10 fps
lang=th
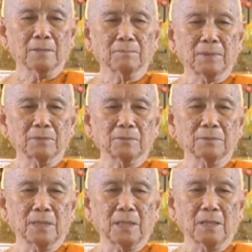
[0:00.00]
อันเป็นห
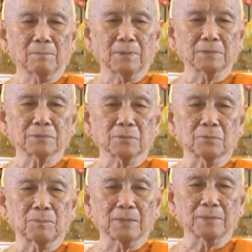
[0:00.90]
นทางไป
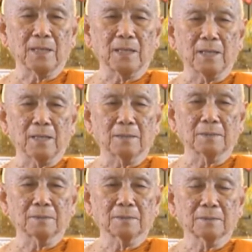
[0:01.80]
สู่ปัญญา
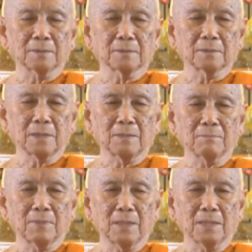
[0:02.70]

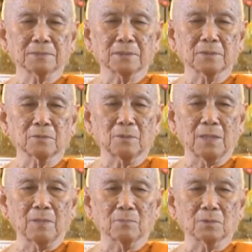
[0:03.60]
นำมาซึ่งค
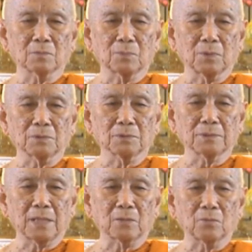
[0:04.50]
วามหลุดพ้น
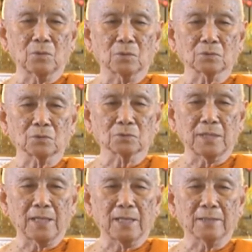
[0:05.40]
จากพ่วงทุกข์
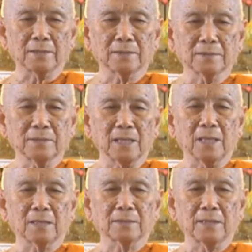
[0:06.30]
ได้อ
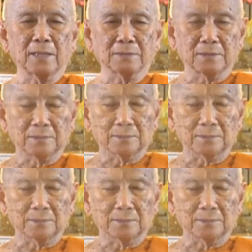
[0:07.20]
ย่างแท้จ